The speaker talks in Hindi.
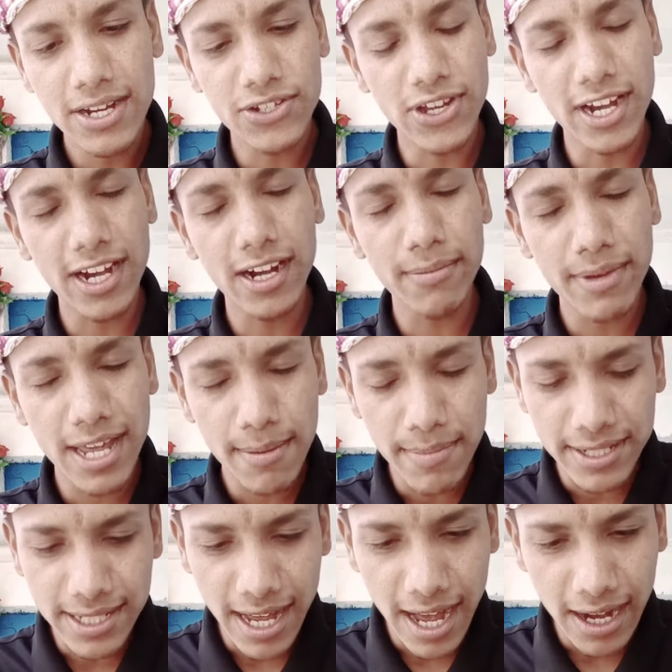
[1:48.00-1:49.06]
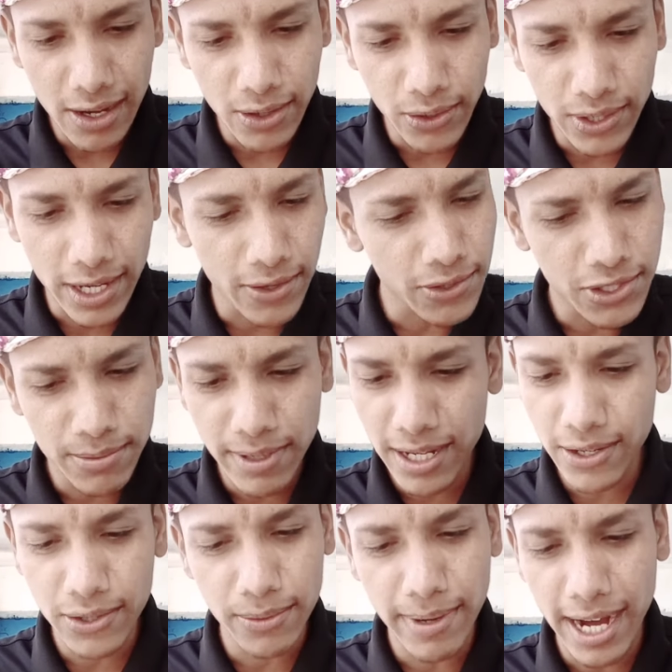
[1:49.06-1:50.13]
शरण में बसा लो न
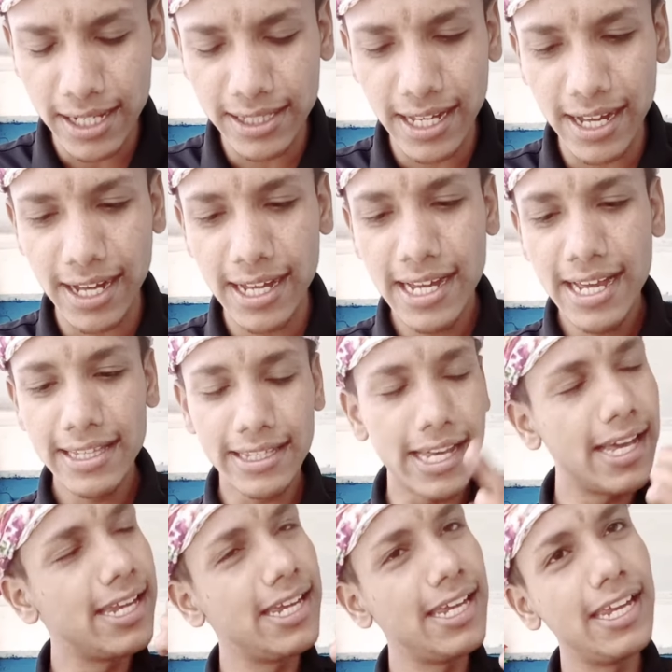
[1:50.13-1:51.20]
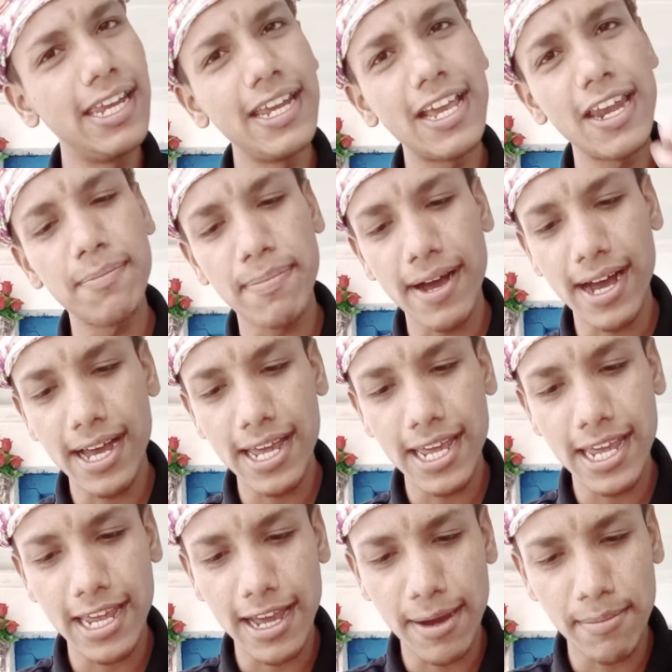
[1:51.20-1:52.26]
कुशमन को भाता तेरी ही कृपा
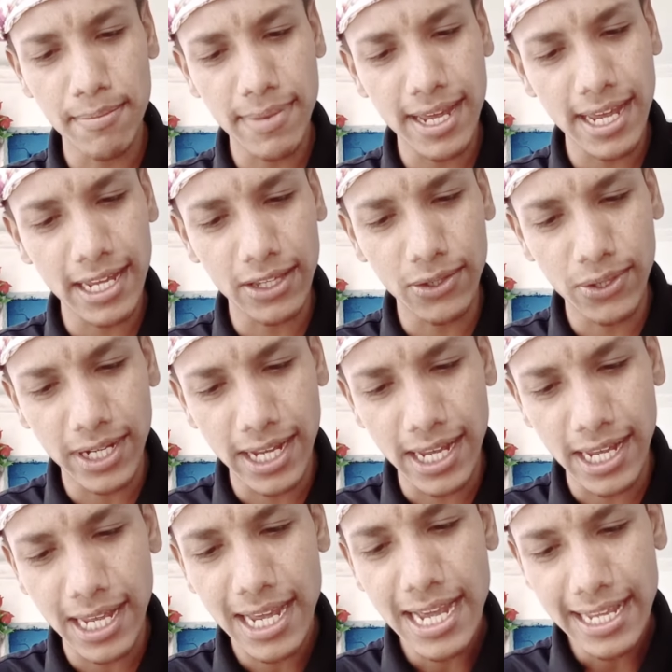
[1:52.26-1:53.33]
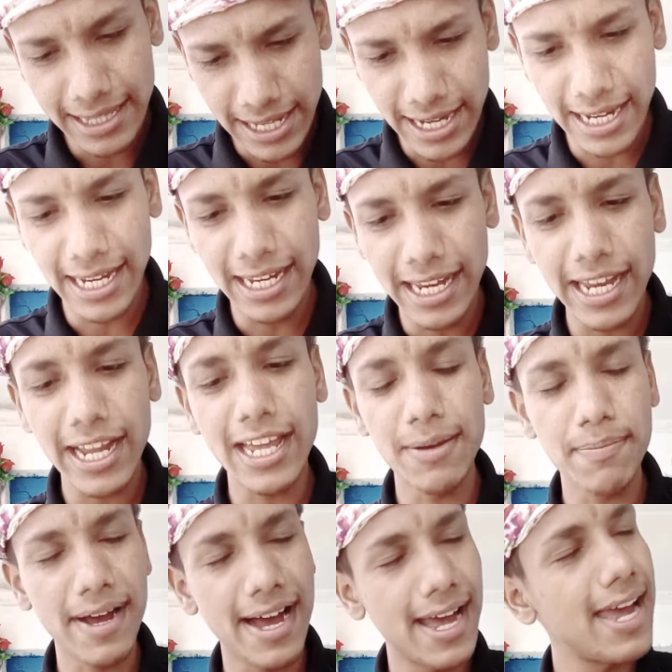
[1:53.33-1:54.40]
है, है अम्बे हे दुर्गे तेरी ही
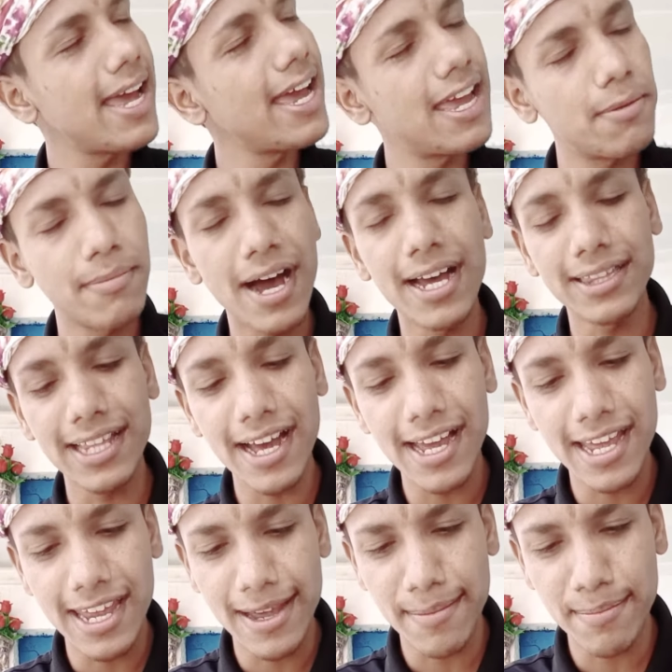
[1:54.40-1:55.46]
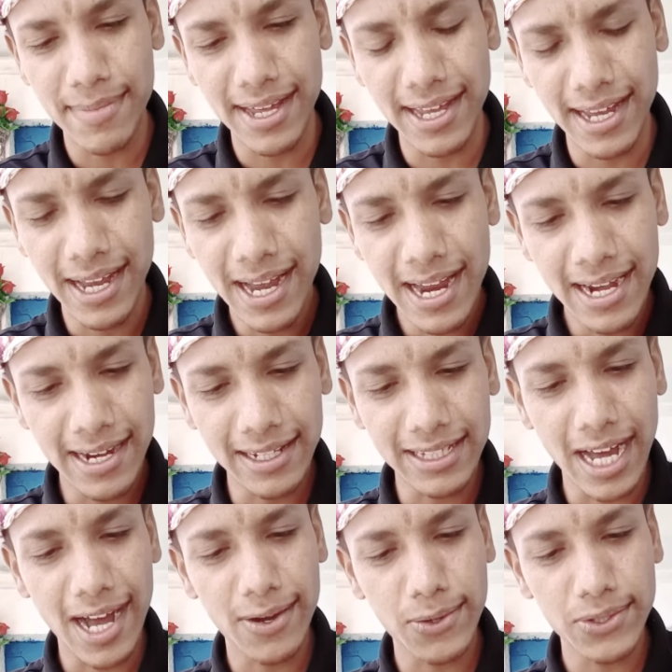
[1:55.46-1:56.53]
कृपा है हे माता हे अम्बे न
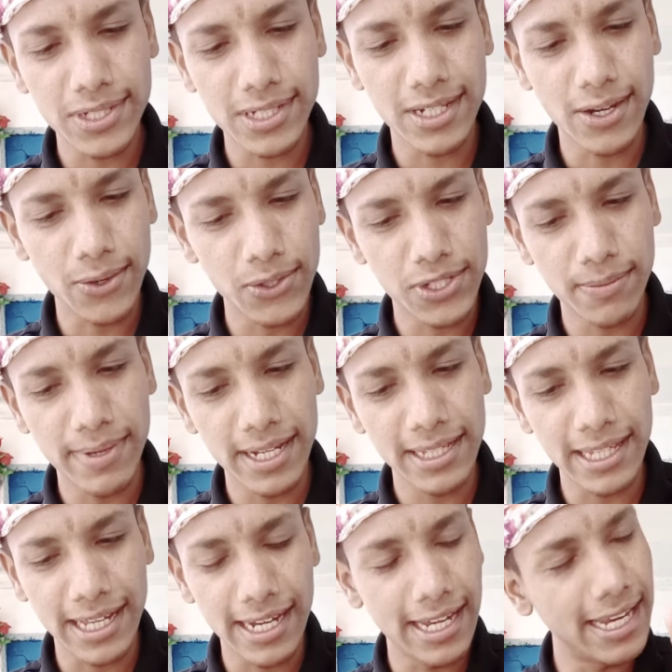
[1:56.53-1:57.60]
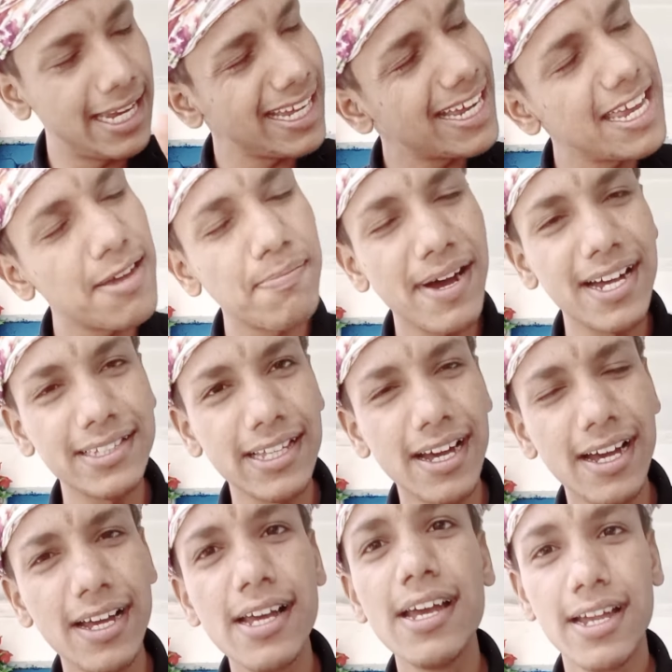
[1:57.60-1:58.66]
था कुछ न कुछ बिन तेरे लिख ही
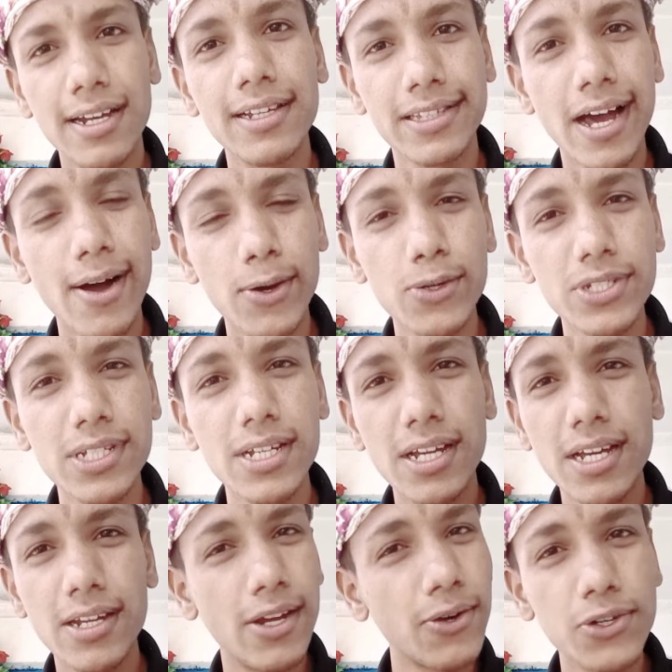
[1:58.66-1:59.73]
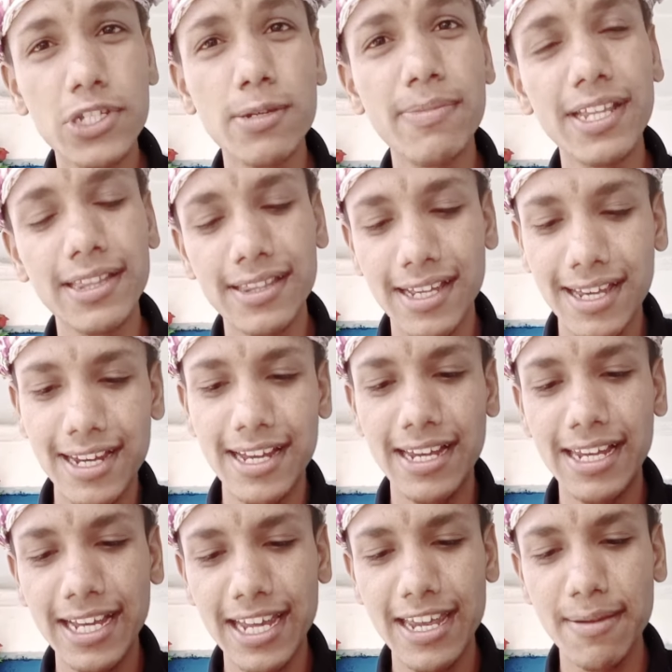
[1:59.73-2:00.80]
पाता न था कुछ न कुछ बिन तेरे
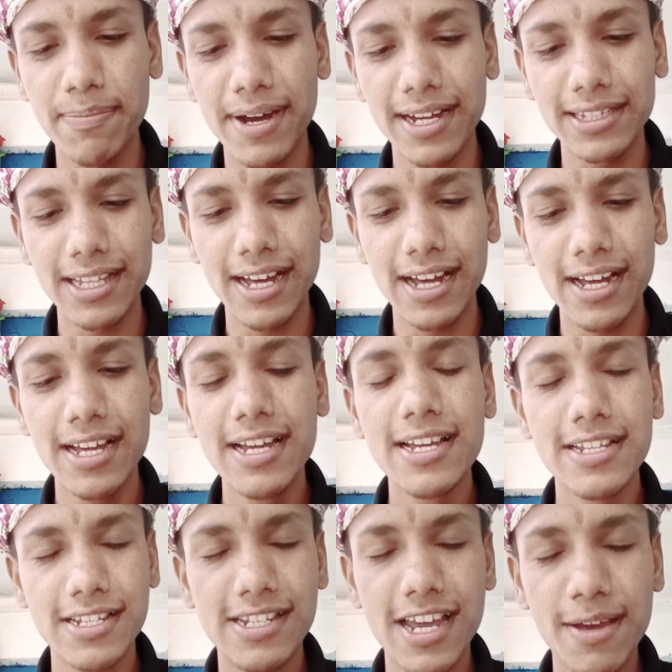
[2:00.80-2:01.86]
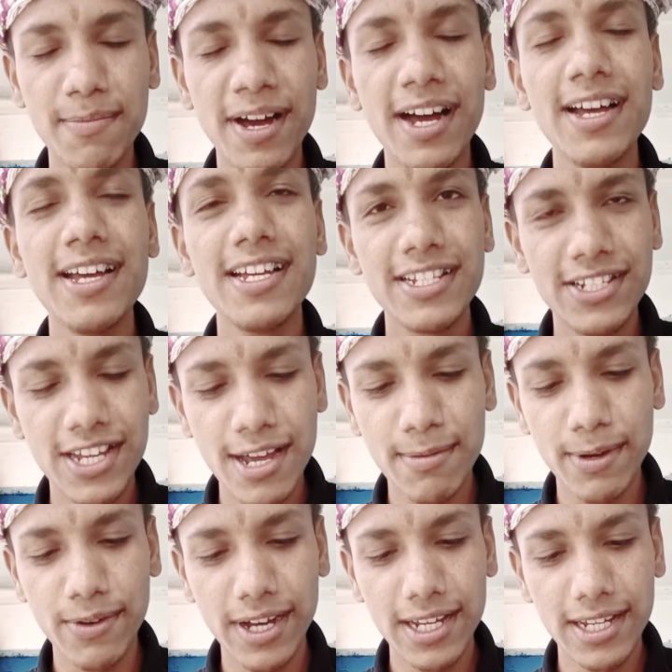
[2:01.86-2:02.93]
लिख ही पाता जय माँ जय
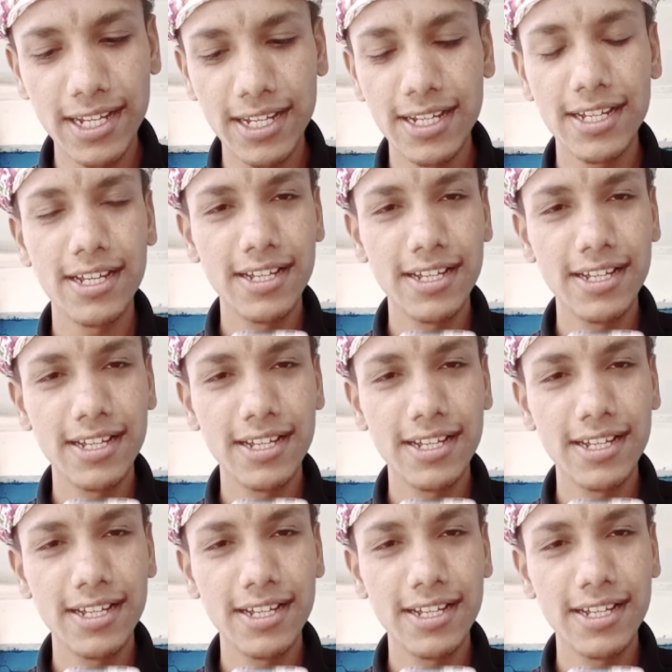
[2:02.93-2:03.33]
भवानी